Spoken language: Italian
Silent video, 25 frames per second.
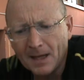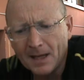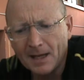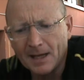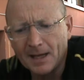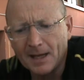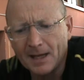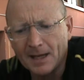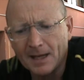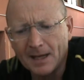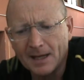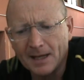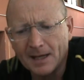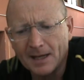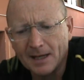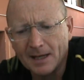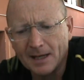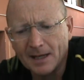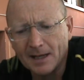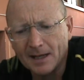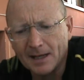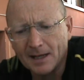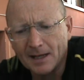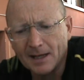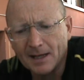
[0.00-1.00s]

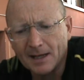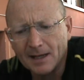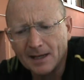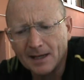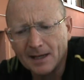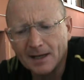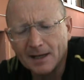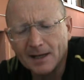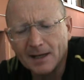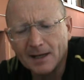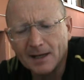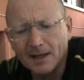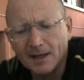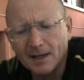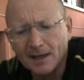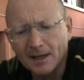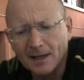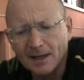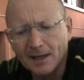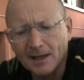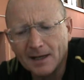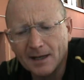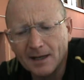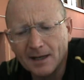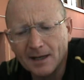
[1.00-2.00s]

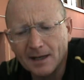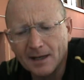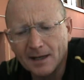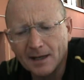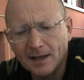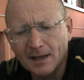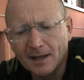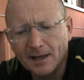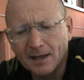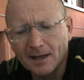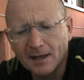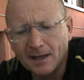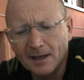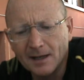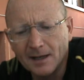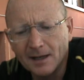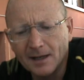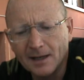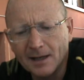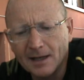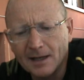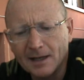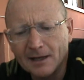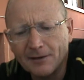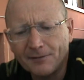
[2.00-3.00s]
e,
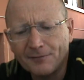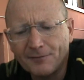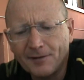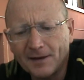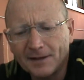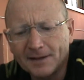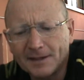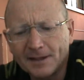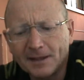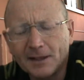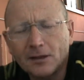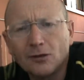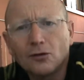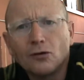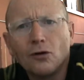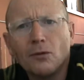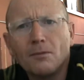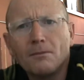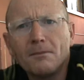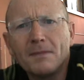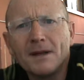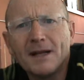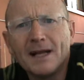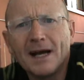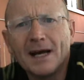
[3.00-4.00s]
e gli effetti di
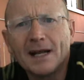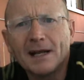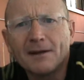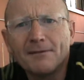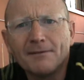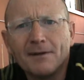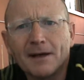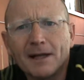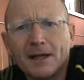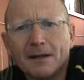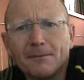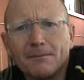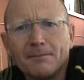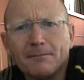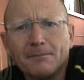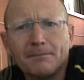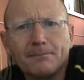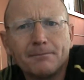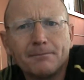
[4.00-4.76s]
combinare i vari